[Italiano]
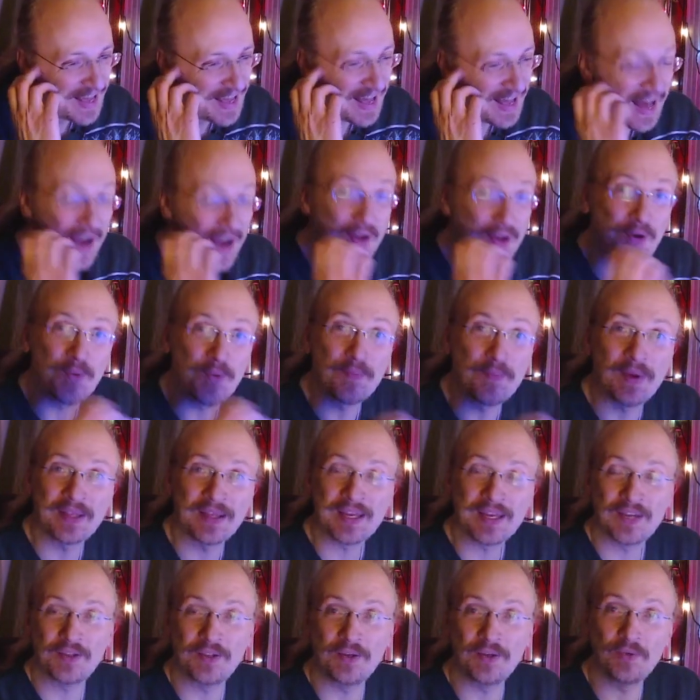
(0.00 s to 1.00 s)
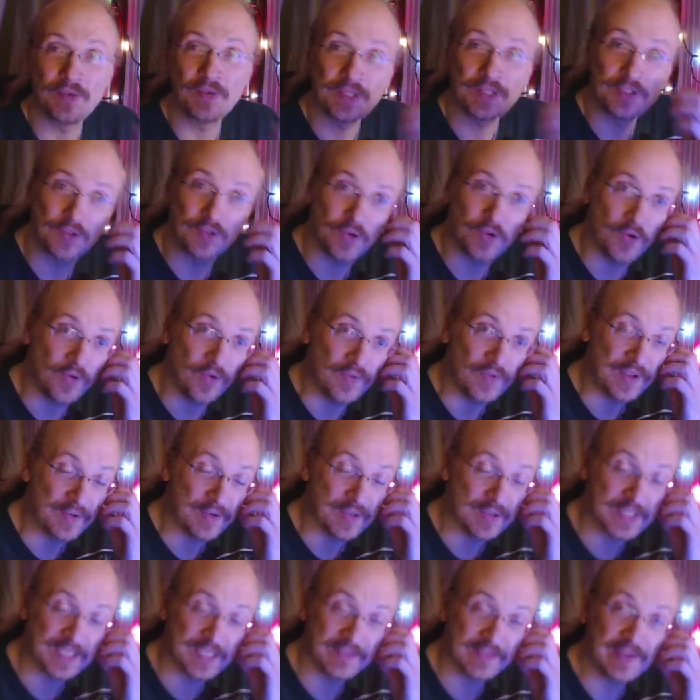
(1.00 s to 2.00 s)
accompagnato in, questo, in
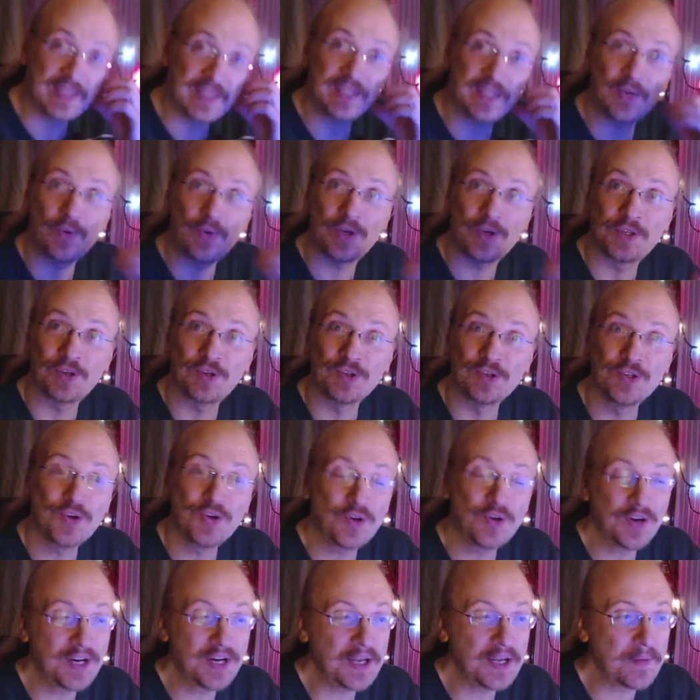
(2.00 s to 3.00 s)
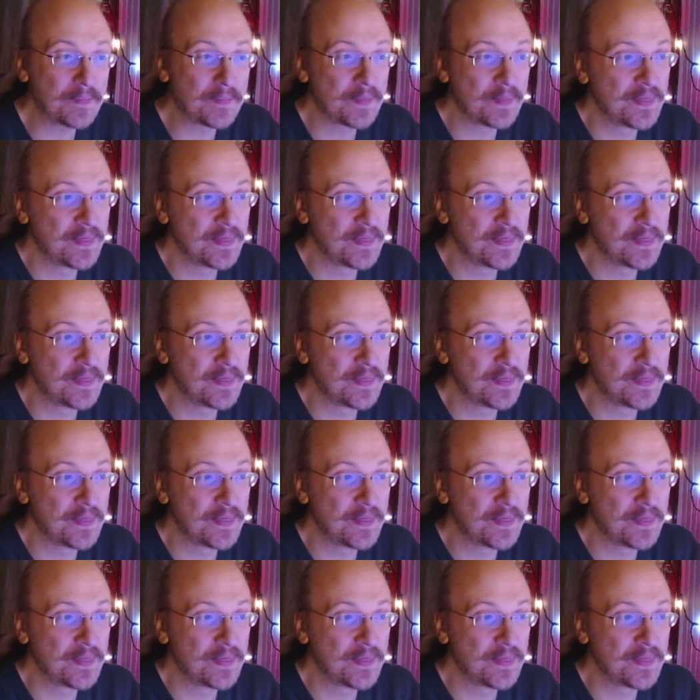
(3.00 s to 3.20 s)
questi 24 giorni,